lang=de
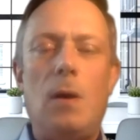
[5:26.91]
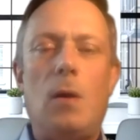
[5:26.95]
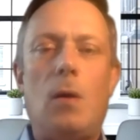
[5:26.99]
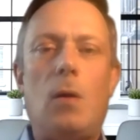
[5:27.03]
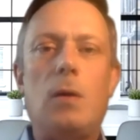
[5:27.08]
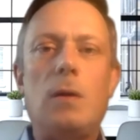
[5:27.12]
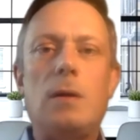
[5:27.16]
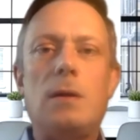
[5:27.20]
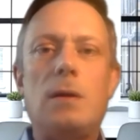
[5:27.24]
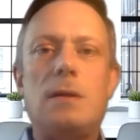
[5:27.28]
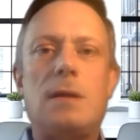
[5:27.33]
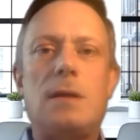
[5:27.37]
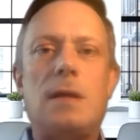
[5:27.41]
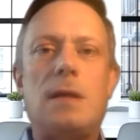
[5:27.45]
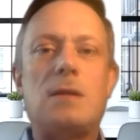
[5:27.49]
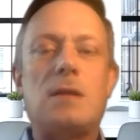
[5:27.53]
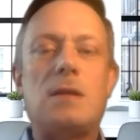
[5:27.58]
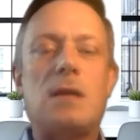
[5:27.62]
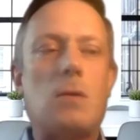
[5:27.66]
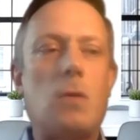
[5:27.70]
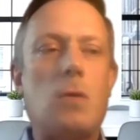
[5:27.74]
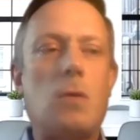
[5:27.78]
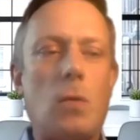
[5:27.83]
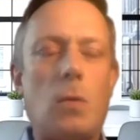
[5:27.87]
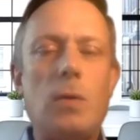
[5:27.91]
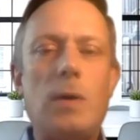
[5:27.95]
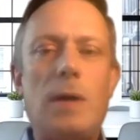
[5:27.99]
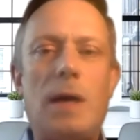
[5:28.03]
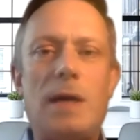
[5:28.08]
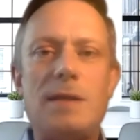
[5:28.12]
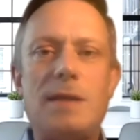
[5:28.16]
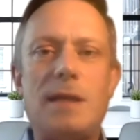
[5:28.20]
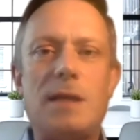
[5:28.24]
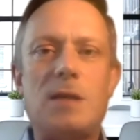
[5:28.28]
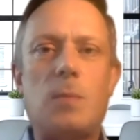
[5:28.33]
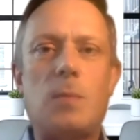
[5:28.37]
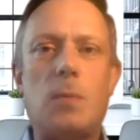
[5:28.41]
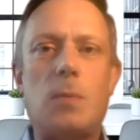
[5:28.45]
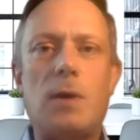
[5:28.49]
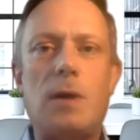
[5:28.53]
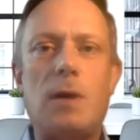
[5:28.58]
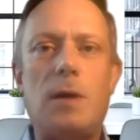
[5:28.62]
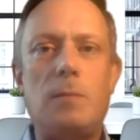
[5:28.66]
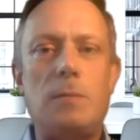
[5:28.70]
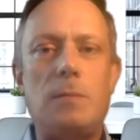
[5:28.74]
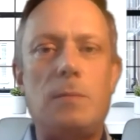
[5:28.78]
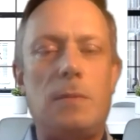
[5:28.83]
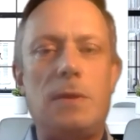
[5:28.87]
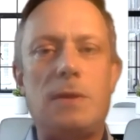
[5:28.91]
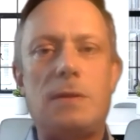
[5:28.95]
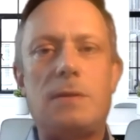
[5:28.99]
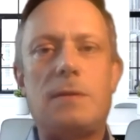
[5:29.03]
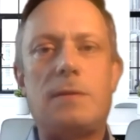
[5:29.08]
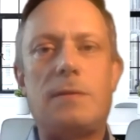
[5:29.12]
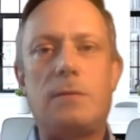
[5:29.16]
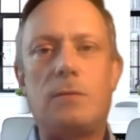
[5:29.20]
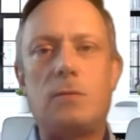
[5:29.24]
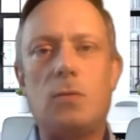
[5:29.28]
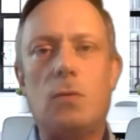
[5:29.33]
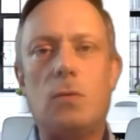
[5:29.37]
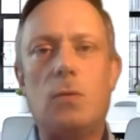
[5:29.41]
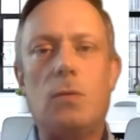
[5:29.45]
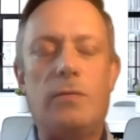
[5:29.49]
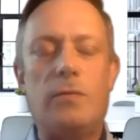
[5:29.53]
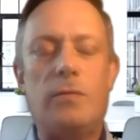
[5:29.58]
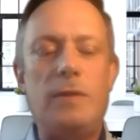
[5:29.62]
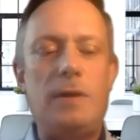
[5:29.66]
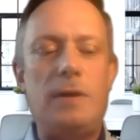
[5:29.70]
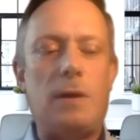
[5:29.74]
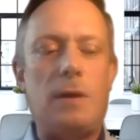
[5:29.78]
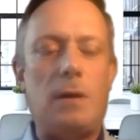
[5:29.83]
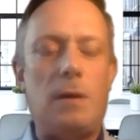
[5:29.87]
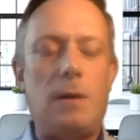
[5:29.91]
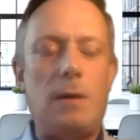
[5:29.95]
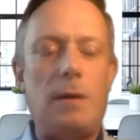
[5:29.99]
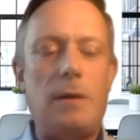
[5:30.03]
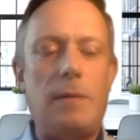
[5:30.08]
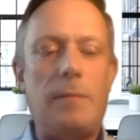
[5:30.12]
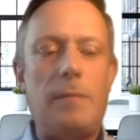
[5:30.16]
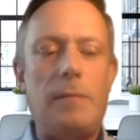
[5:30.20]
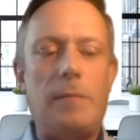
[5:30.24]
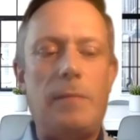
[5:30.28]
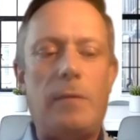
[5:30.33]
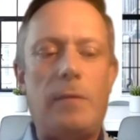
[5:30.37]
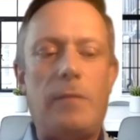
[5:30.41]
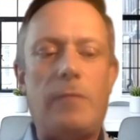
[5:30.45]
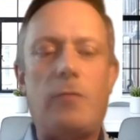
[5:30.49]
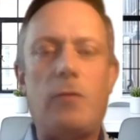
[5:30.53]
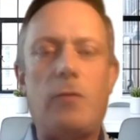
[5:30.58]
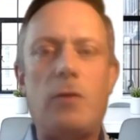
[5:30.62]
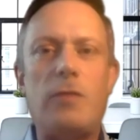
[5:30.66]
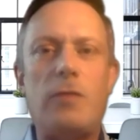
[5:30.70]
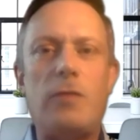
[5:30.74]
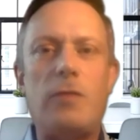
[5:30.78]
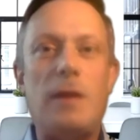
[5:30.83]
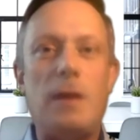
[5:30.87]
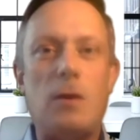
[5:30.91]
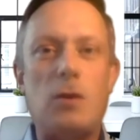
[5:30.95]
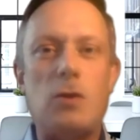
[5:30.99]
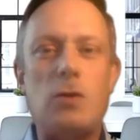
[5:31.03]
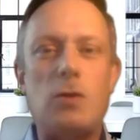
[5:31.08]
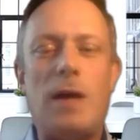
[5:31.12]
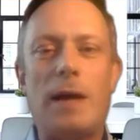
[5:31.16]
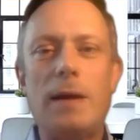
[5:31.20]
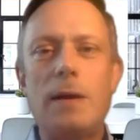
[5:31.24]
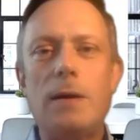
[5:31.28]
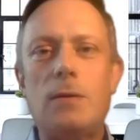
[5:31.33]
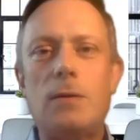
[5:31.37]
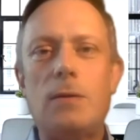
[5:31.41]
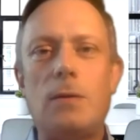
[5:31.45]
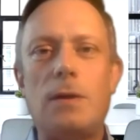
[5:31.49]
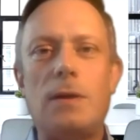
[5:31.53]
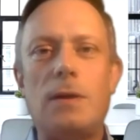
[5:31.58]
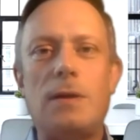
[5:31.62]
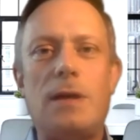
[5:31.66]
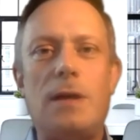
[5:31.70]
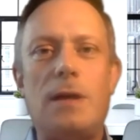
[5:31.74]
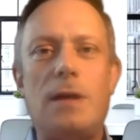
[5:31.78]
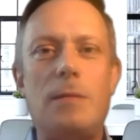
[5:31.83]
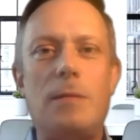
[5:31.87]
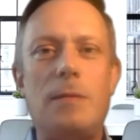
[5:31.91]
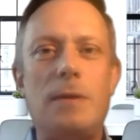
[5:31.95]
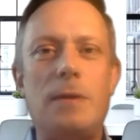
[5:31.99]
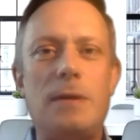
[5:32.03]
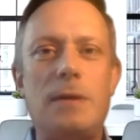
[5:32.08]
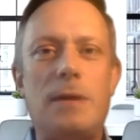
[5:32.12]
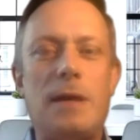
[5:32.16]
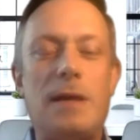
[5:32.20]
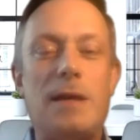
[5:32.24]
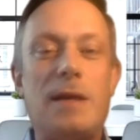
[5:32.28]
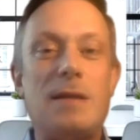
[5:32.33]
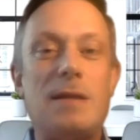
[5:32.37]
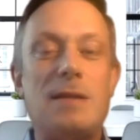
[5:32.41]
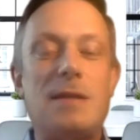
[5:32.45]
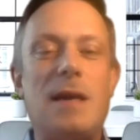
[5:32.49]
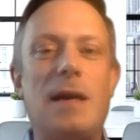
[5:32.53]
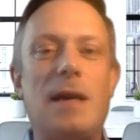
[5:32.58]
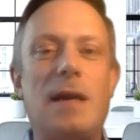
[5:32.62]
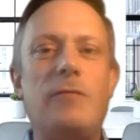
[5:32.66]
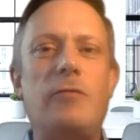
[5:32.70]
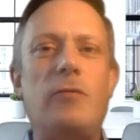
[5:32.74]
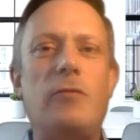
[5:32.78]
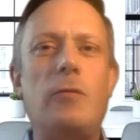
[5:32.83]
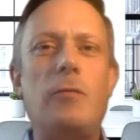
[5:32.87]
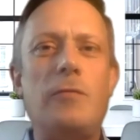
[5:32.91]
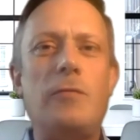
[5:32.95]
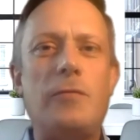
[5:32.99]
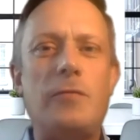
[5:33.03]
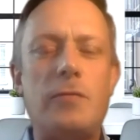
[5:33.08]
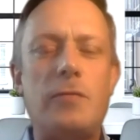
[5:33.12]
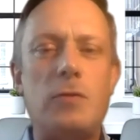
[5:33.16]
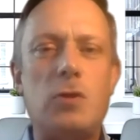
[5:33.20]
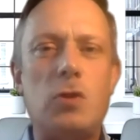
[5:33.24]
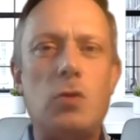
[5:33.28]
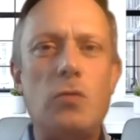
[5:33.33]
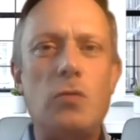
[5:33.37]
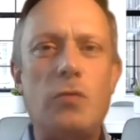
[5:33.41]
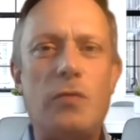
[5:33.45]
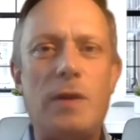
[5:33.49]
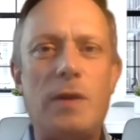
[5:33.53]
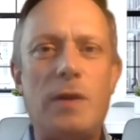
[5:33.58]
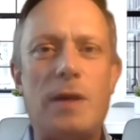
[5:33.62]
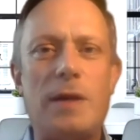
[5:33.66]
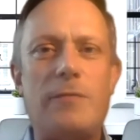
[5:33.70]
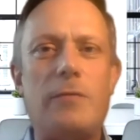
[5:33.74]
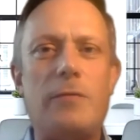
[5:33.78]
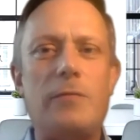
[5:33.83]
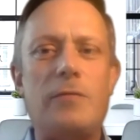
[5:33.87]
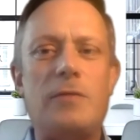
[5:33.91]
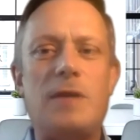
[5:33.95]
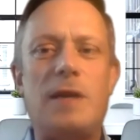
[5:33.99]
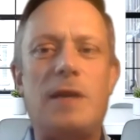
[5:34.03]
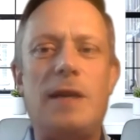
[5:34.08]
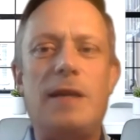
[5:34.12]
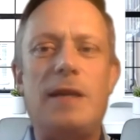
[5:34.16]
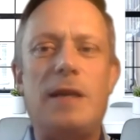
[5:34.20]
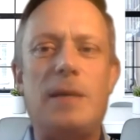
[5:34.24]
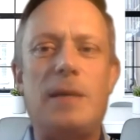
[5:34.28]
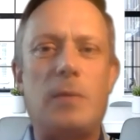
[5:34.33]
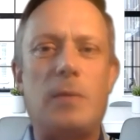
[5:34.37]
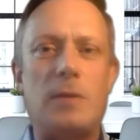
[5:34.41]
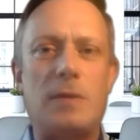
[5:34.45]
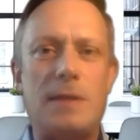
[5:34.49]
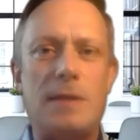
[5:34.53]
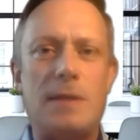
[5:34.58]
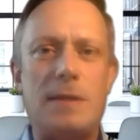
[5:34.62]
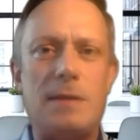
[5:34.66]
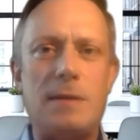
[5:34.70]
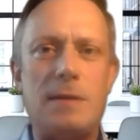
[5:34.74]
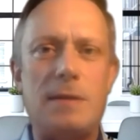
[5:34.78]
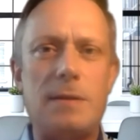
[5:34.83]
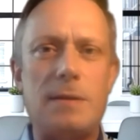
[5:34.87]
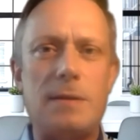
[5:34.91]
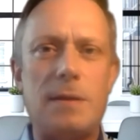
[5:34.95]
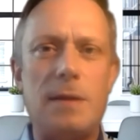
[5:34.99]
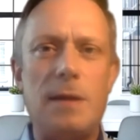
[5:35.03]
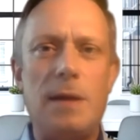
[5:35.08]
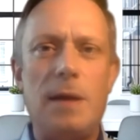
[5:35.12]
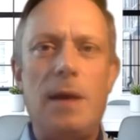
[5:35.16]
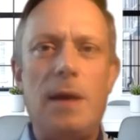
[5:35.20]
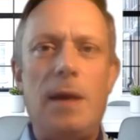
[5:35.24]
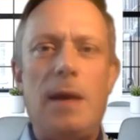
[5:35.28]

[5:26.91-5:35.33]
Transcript: Und das Corona-Ersatzprogramm ist so, wie ich ähm, vorher vielleicht auch schon angedeutet habe, da das ja ein fünfstufiger, fünfteiliger Prozess ist,